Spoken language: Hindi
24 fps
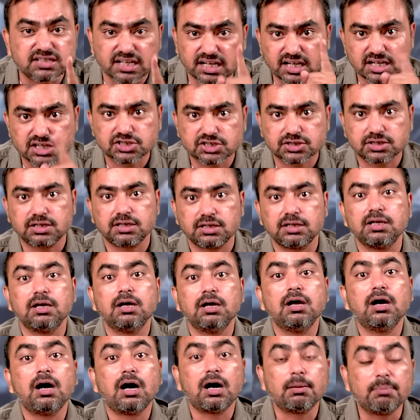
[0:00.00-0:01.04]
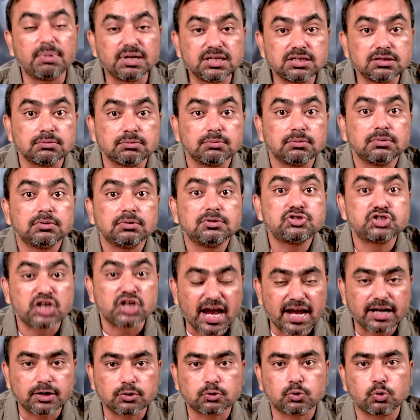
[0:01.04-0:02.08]
देश की अमन
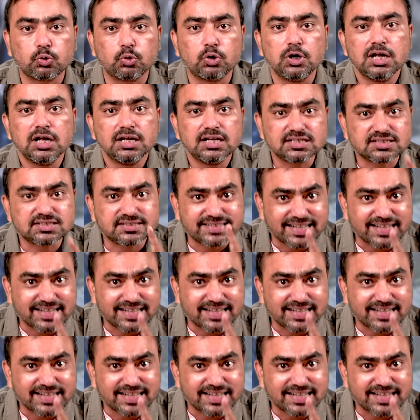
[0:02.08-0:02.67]
चैन को इस